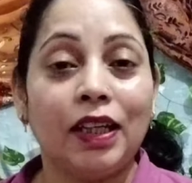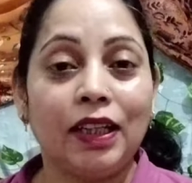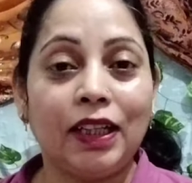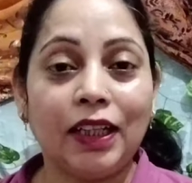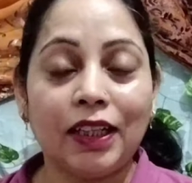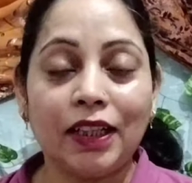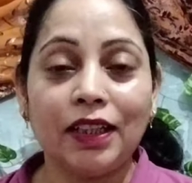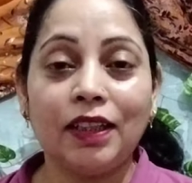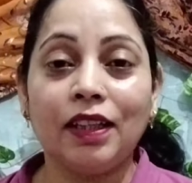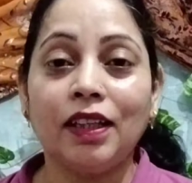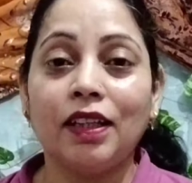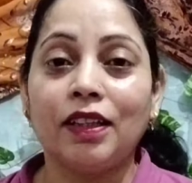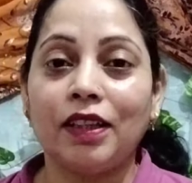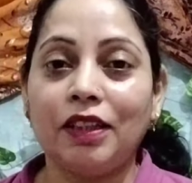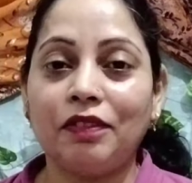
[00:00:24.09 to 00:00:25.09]
लेकिन
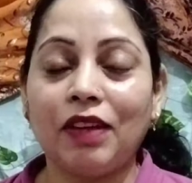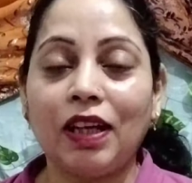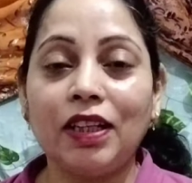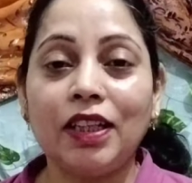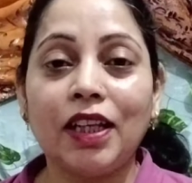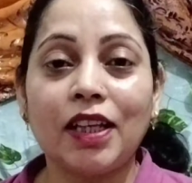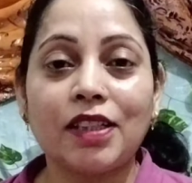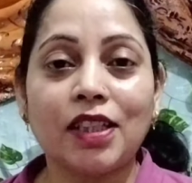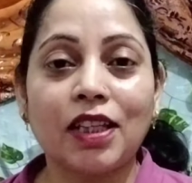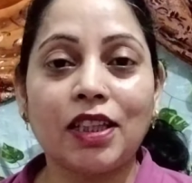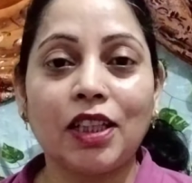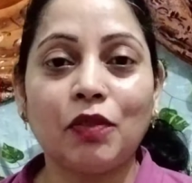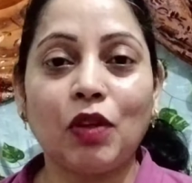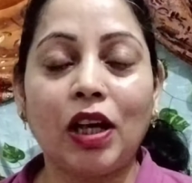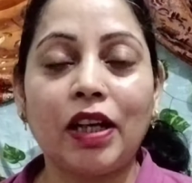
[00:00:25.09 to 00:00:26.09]
दिवाली ऐसा
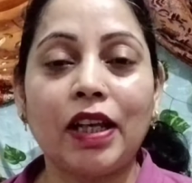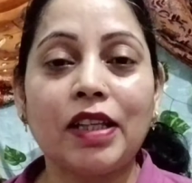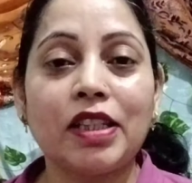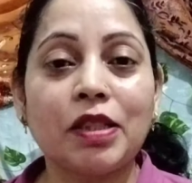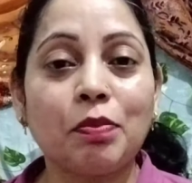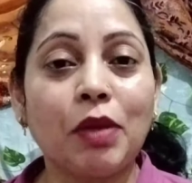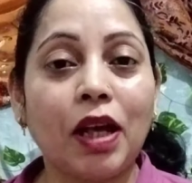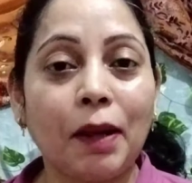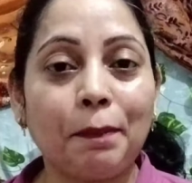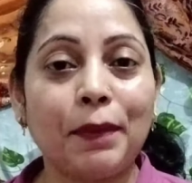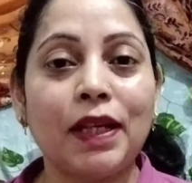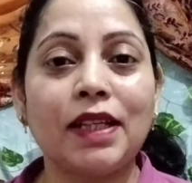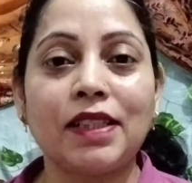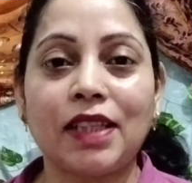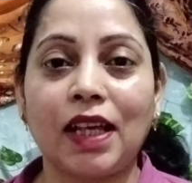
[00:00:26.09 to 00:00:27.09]
त्यौहार है जिसमें
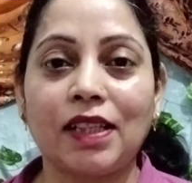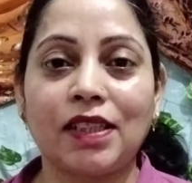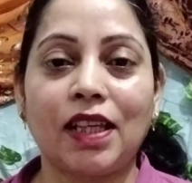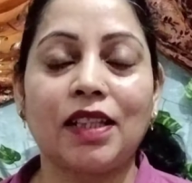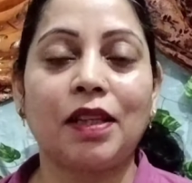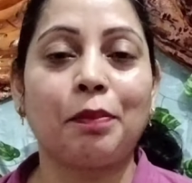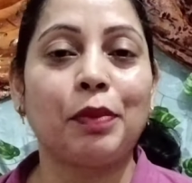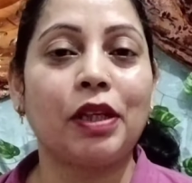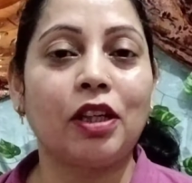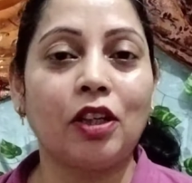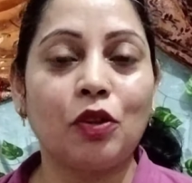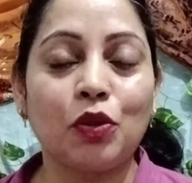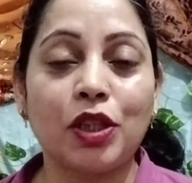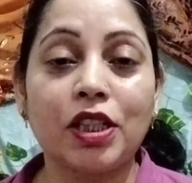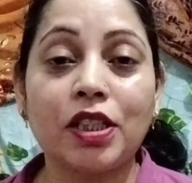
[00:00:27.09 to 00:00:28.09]
अपने साथ साथ अपने
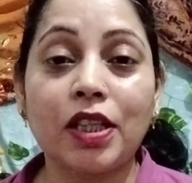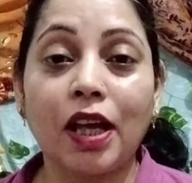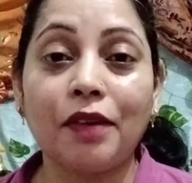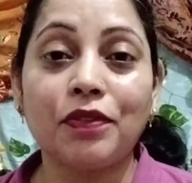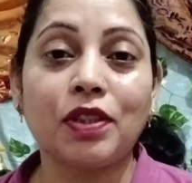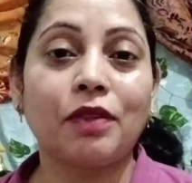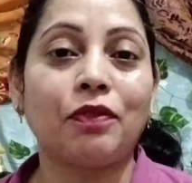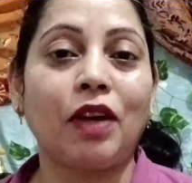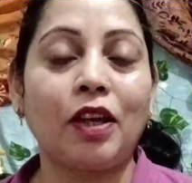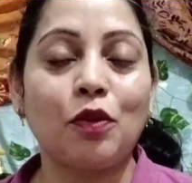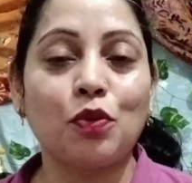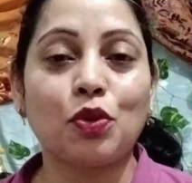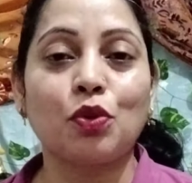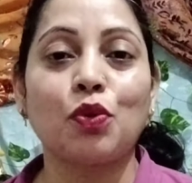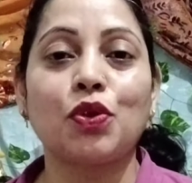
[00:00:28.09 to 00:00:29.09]
घरों की साफ सफाई
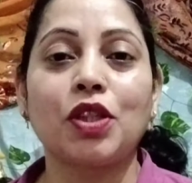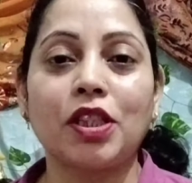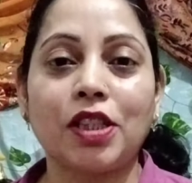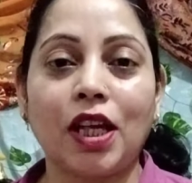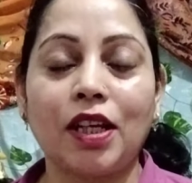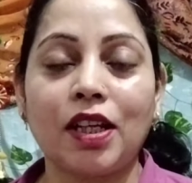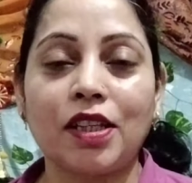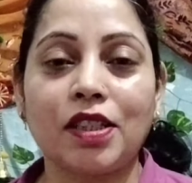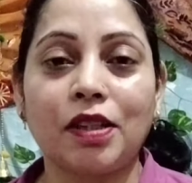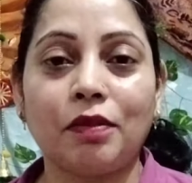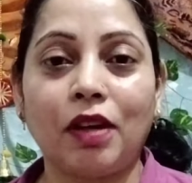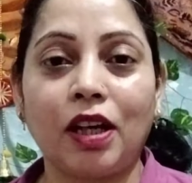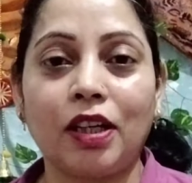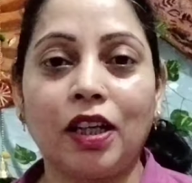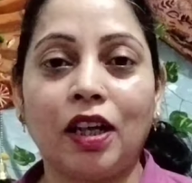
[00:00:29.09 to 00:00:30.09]
उसको सजाना
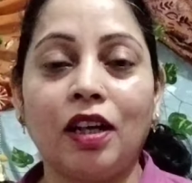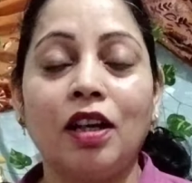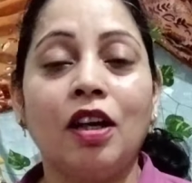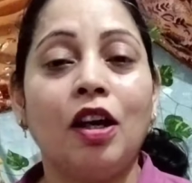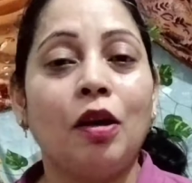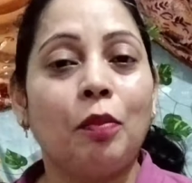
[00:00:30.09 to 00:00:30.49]
संवारना